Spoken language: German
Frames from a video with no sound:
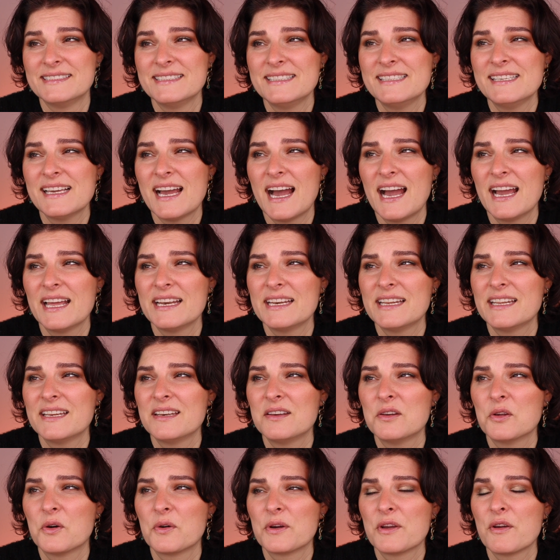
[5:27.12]
die eine
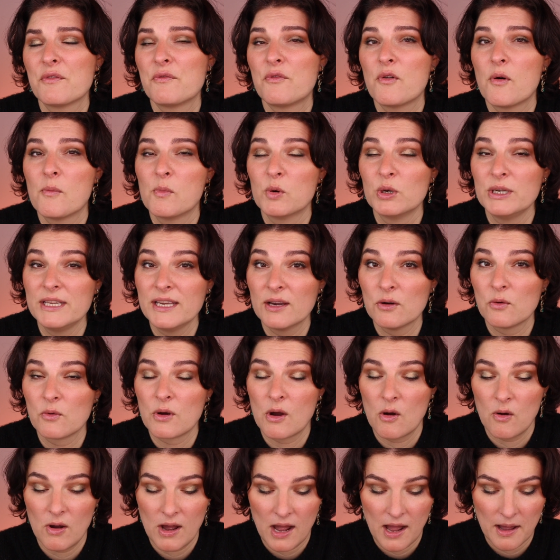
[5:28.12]
neue Formulierung
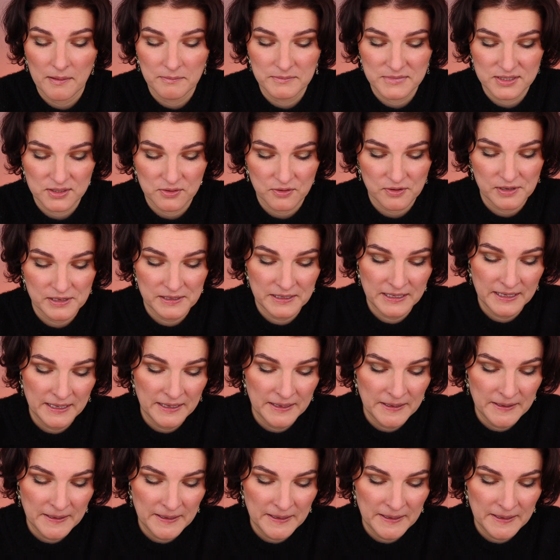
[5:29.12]
auch haben sollen.